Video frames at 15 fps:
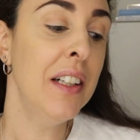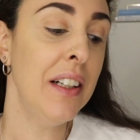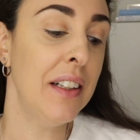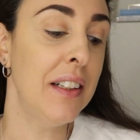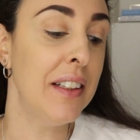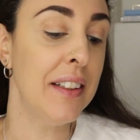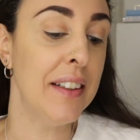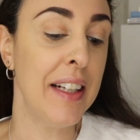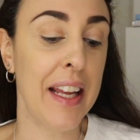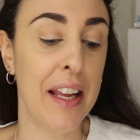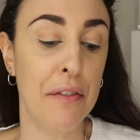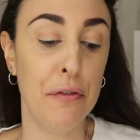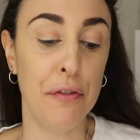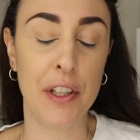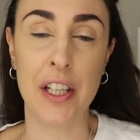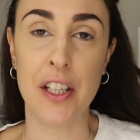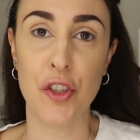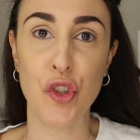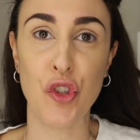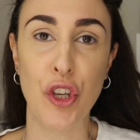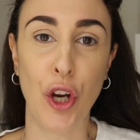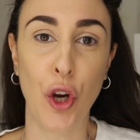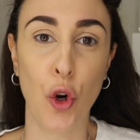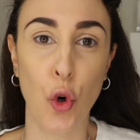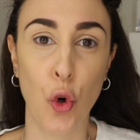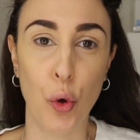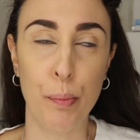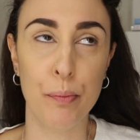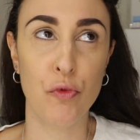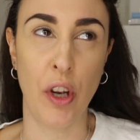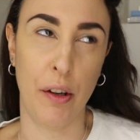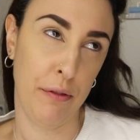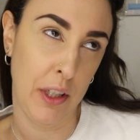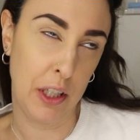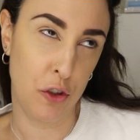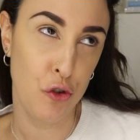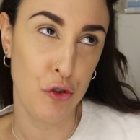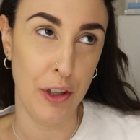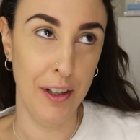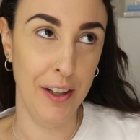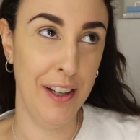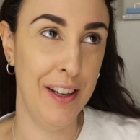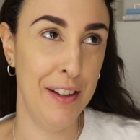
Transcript: eh, e finisce con, cioè finisce,